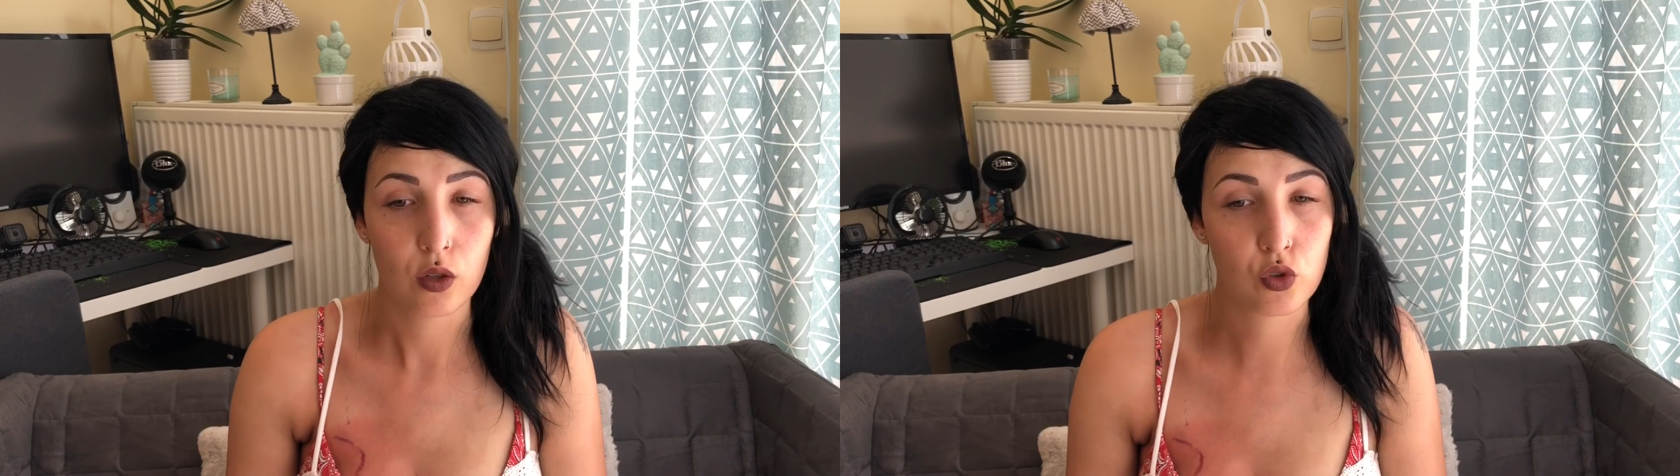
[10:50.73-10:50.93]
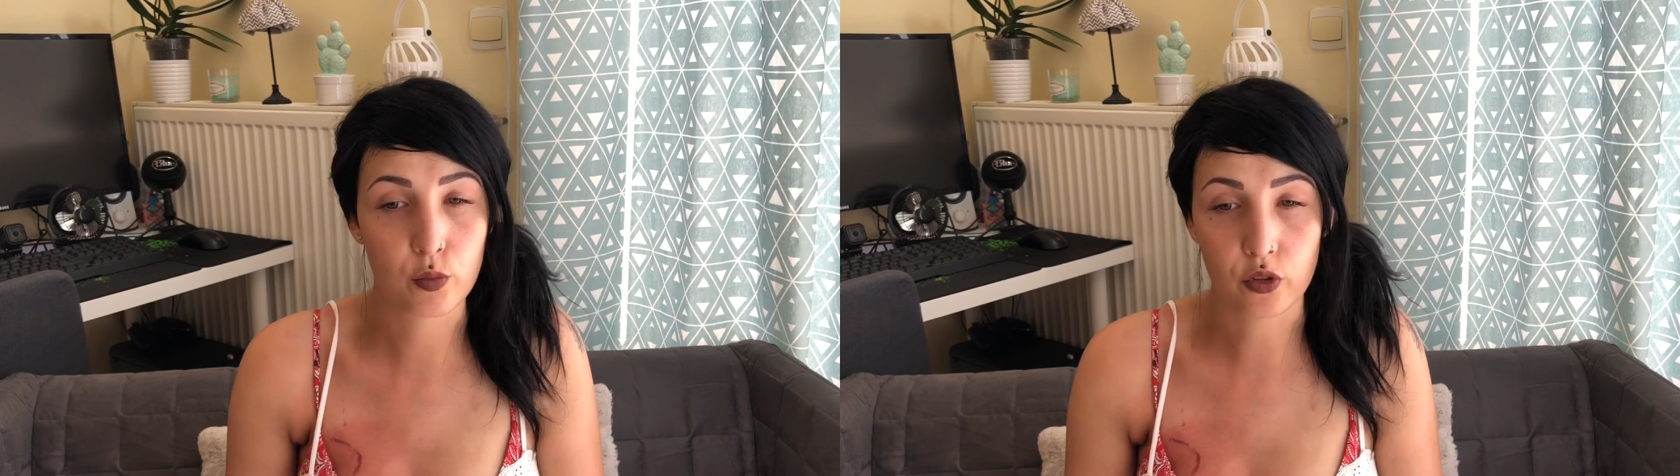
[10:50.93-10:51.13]

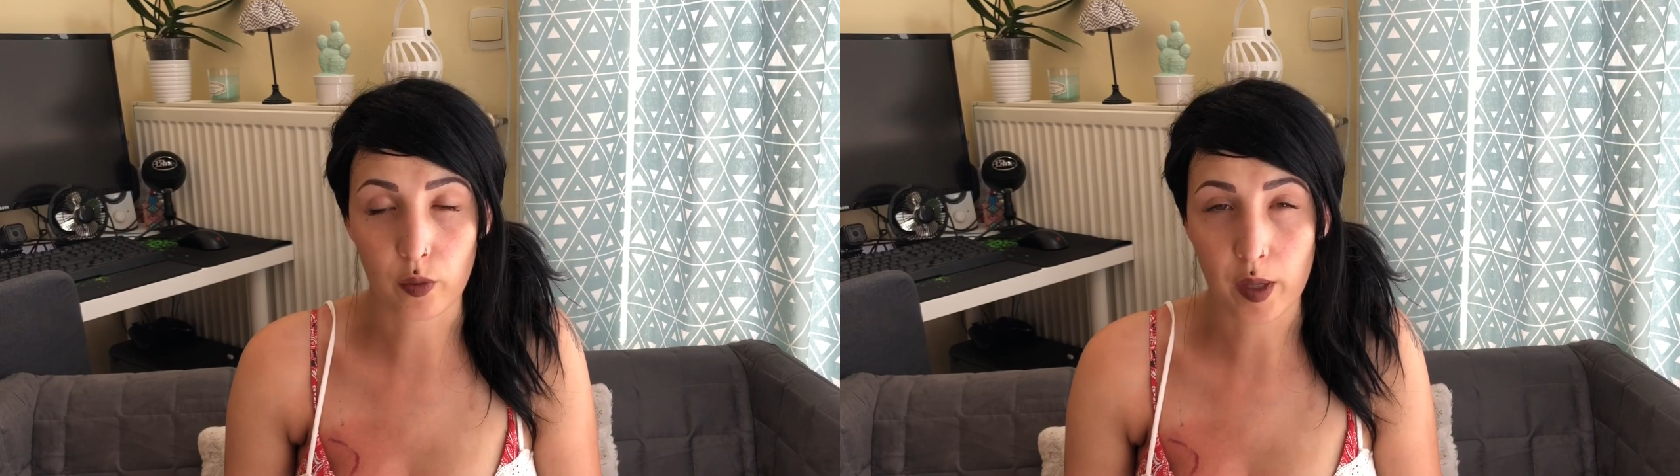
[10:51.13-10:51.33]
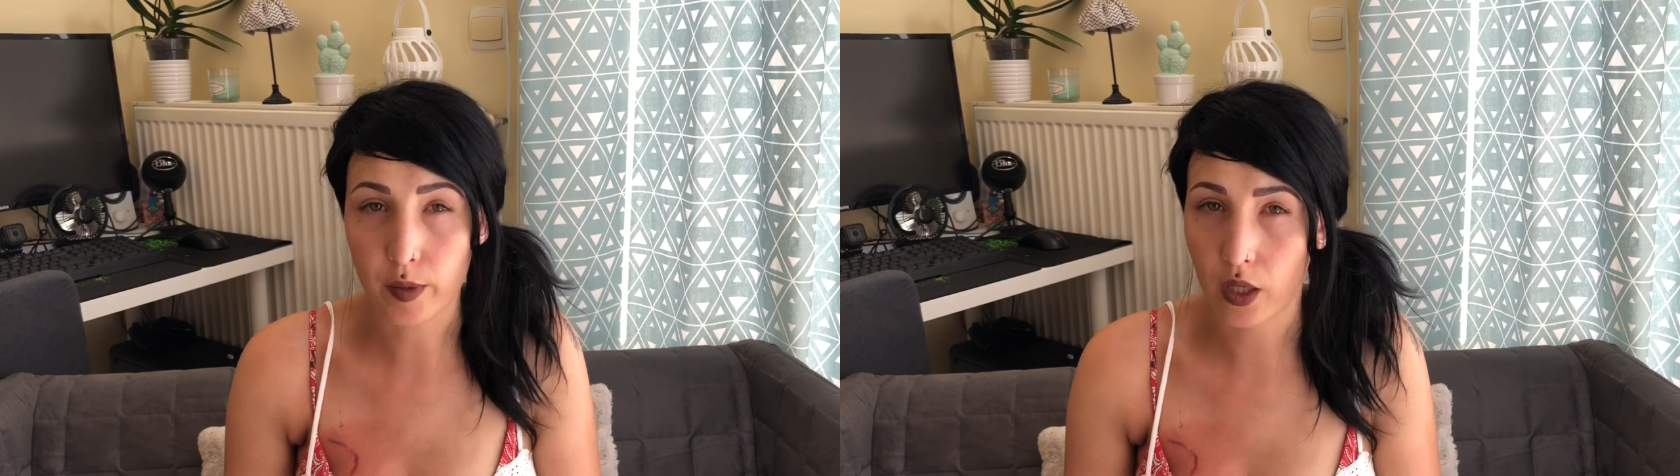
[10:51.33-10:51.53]
où je me sens
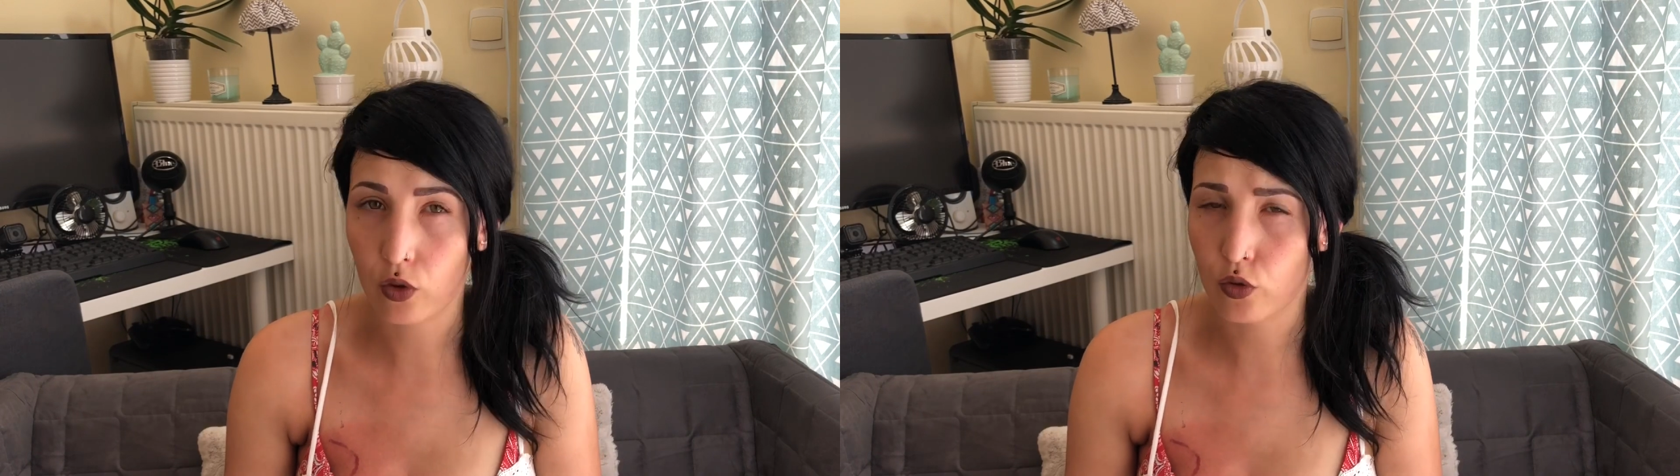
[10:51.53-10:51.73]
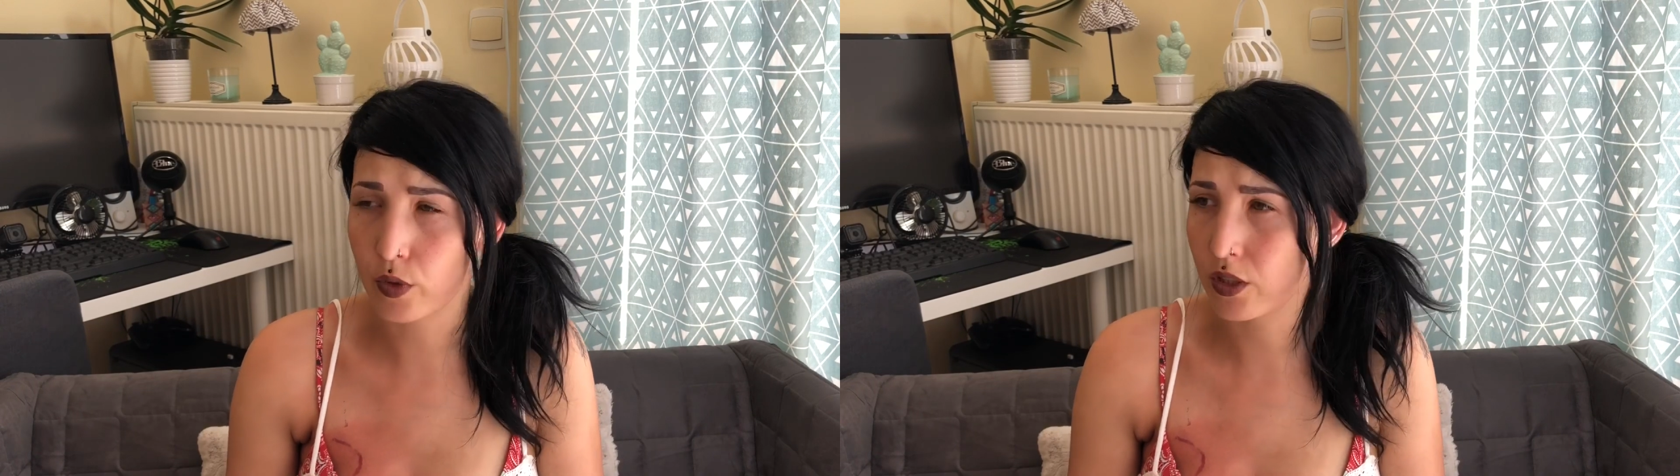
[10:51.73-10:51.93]
pas bien,
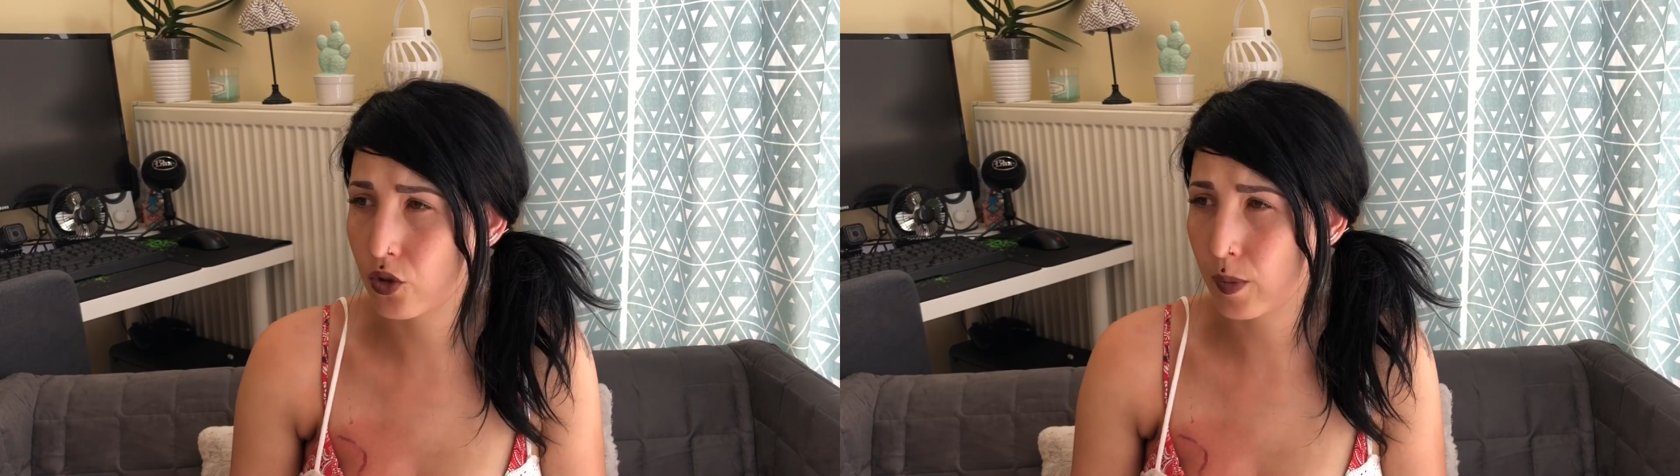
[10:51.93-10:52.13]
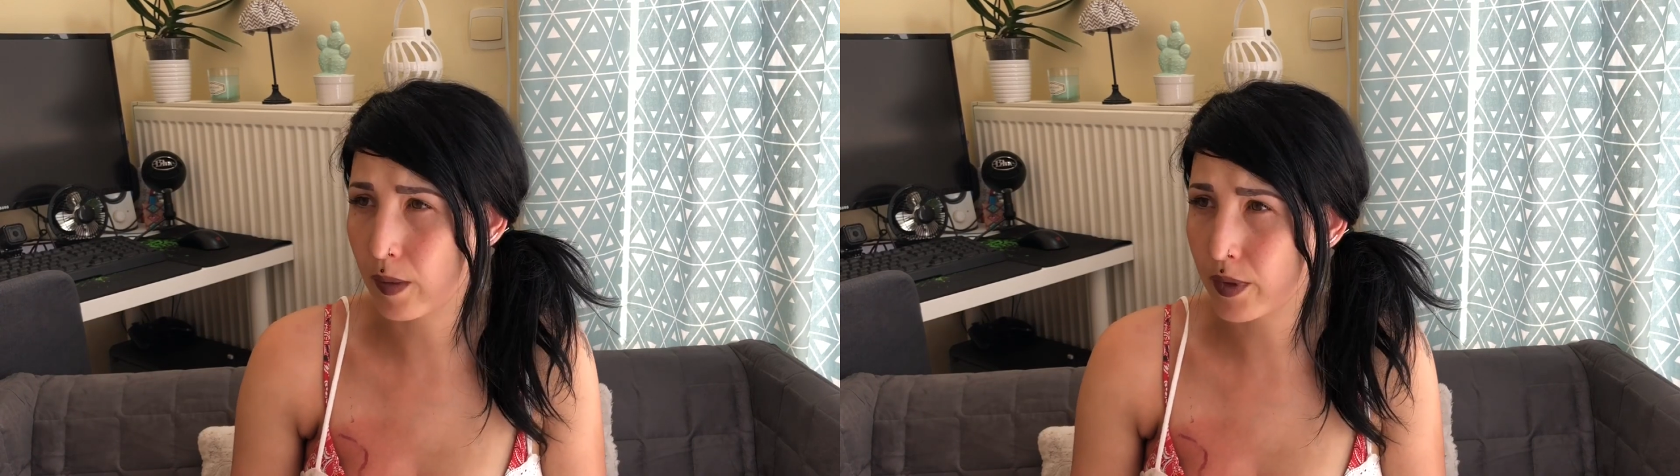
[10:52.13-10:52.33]
où je me dis je suis pas